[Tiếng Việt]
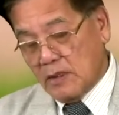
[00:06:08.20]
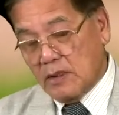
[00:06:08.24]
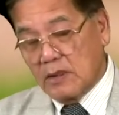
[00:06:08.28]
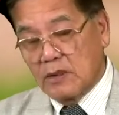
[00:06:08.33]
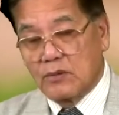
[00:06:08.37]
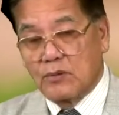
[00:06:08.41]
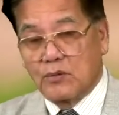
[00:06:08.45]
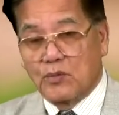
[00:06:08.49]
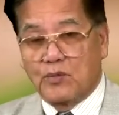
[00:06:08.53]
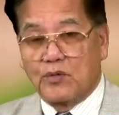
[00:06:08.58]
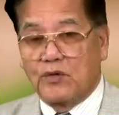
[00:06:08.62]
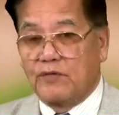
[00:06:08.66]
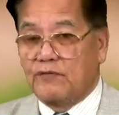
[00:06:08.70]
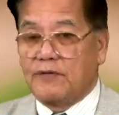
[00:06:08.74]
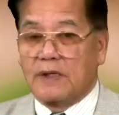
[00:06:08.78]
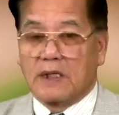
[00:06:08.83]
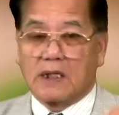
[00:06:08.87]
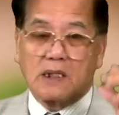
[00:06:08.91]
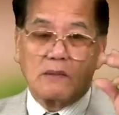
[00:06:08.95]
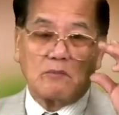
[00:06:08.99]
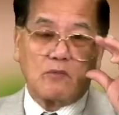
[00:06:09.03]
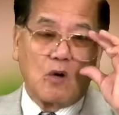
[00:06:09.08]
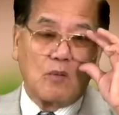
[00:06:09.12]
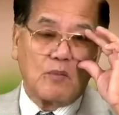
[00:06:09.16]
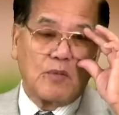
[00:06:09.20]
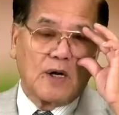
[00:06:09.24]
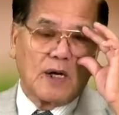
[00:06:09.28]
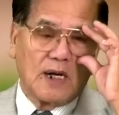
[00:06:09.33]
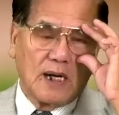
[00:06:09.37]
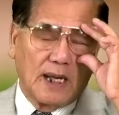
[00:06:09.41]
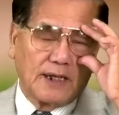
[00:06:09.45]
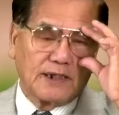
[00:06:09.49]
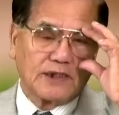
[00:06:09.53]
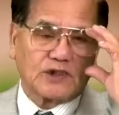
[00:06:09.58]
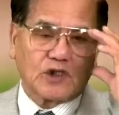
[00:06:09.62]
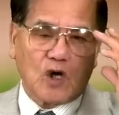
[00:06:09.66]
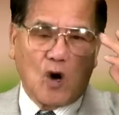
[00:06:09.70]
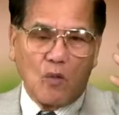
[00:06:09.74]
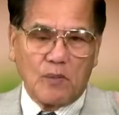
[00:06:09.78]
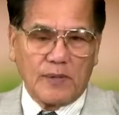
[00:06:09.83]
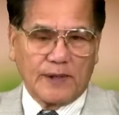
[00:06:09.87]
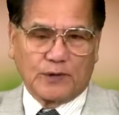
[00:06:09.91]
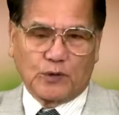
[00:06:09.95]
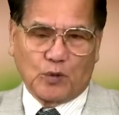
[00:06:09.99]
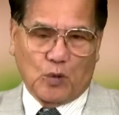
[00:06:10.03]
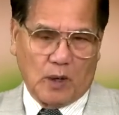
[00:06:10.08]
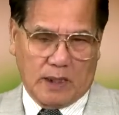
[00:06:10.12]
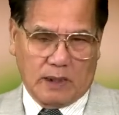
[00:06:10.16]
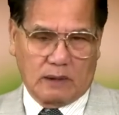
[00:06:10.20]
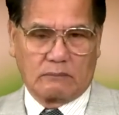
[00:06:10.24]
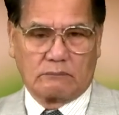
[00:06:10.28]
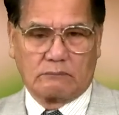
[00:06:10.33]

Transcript: Quý vị cứ mỗi một lần 60 tuổi.